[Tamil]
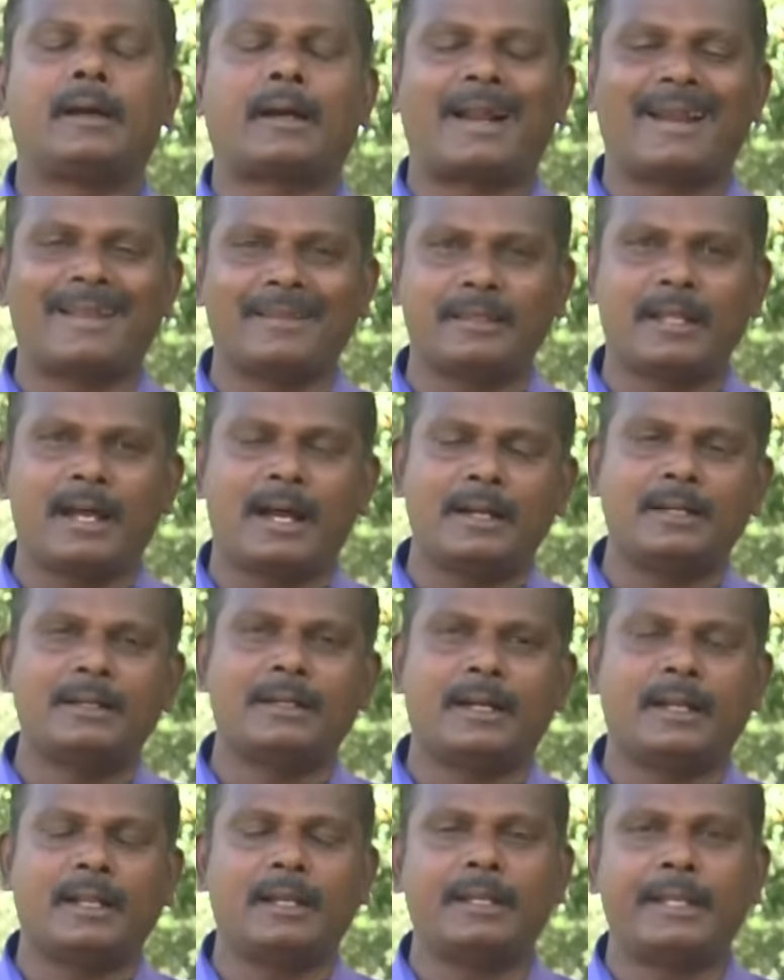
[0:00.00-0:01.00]
கடந்த
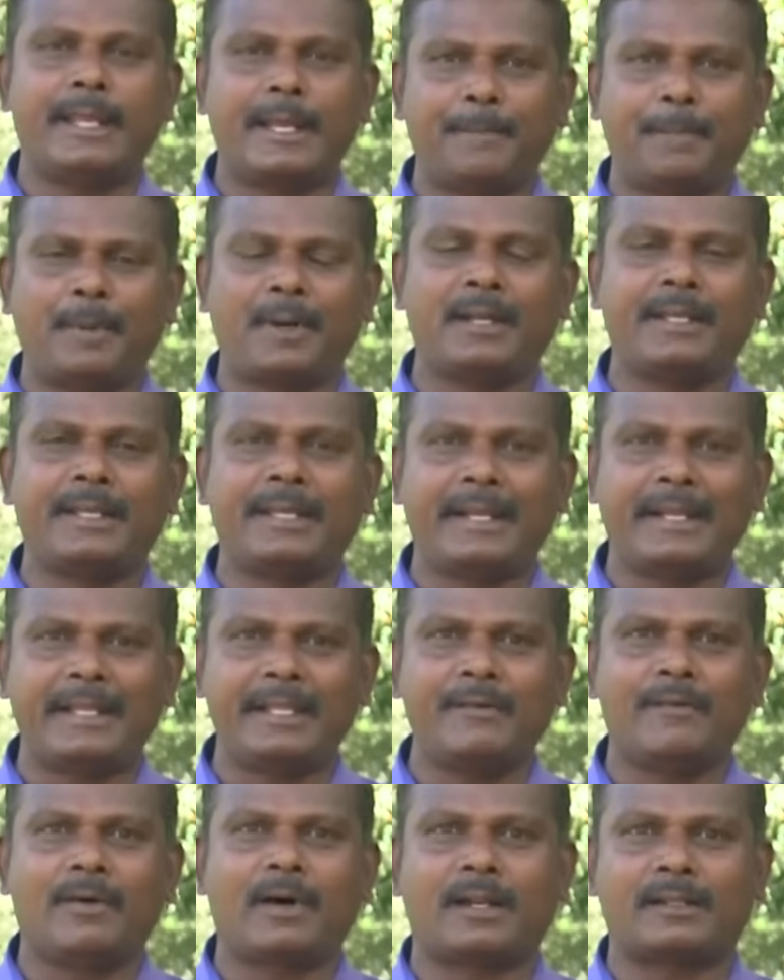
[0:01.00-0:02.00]
ஆண்டுகளில் ஏப்ரல்
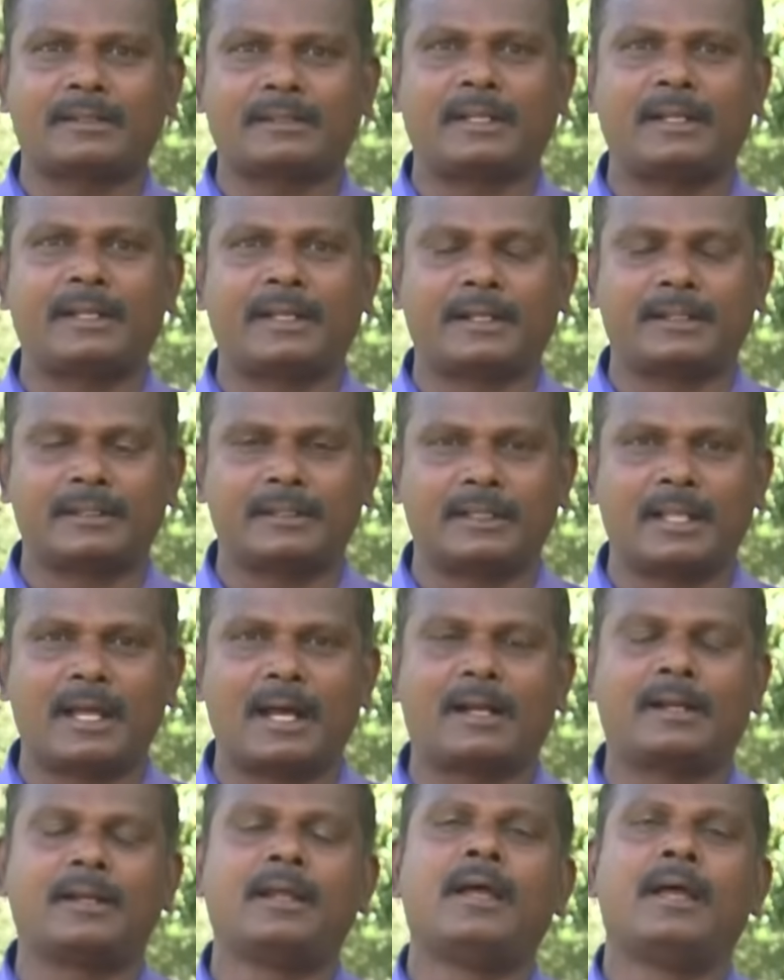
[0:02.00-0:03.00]
இறுதி வாரத்தில்
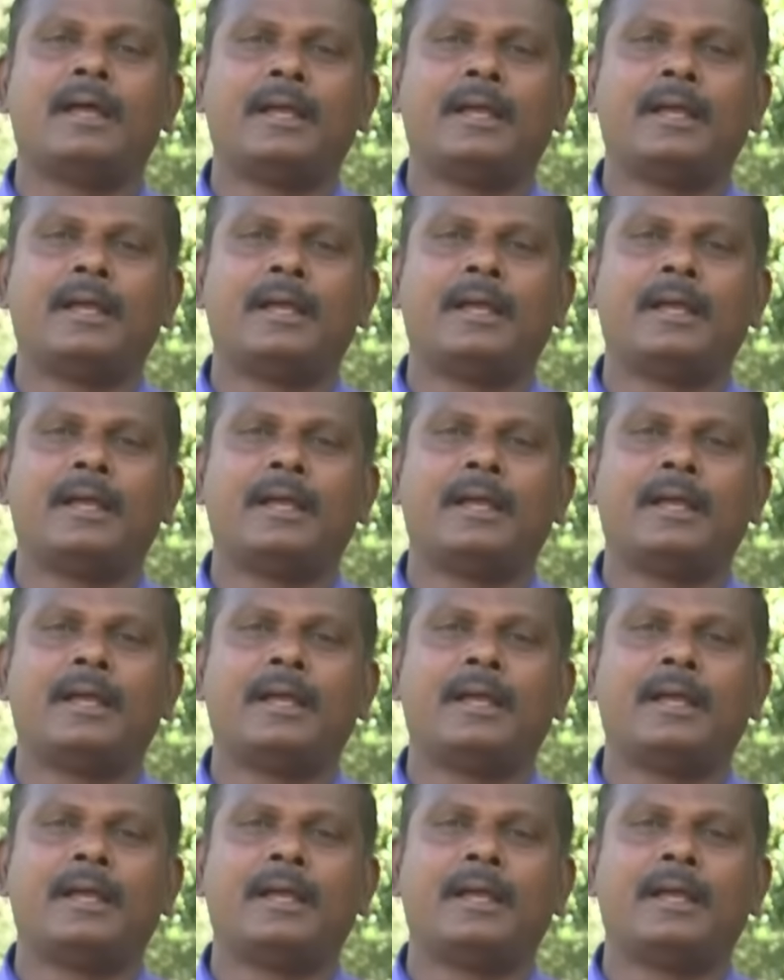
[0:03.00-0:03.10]
இருந்துதான்